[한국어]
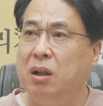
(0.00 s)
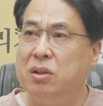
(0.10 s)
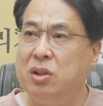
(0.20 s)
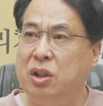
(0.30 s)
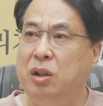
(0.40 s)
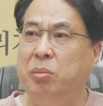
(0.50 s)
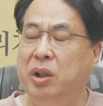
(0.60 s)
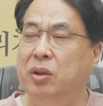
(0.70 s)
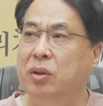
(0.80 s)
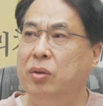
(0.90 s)

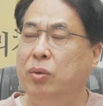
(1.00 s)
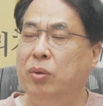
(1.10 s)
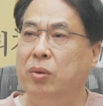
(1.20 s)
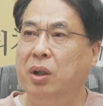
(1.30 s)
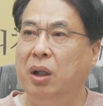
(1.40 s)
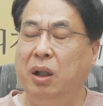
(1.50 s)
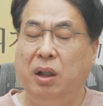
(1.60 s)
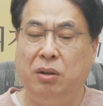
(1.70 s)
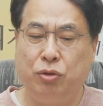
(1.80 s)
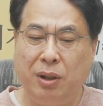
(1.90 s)
십이
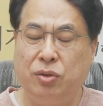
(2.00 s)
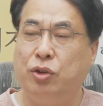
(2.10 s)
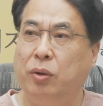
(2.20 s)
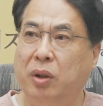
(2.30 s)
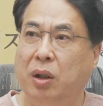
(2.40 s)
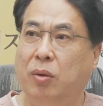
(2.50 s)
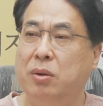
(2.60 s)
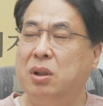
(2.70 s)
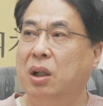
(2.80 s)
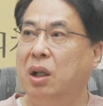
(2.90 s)
년도에 최초의
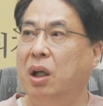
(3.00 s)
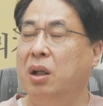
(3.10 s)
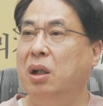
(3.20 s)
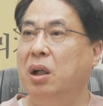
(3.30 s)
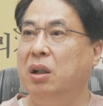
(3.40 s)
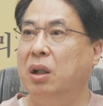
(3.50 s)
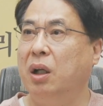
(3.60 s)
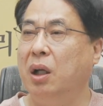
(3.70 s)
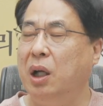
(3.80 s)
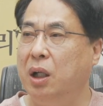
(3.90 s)
공사 계약을 할
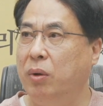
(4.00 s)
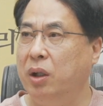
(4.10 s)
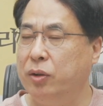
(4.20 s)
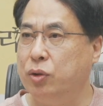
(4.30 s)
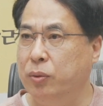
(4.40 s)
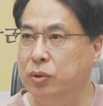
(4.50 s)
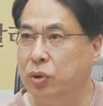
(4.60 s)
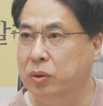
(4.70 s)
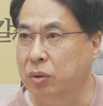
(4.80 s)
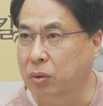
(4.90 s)
때 한화가 좋은
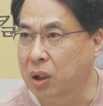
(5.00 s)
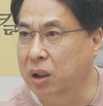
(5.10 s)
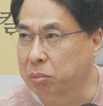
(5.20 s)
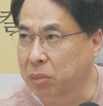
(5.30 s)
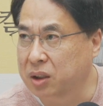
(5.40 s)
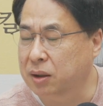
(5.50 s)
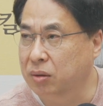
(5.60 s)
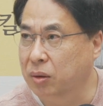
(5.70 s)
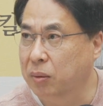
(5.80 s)
조건을 한 건 맞아요.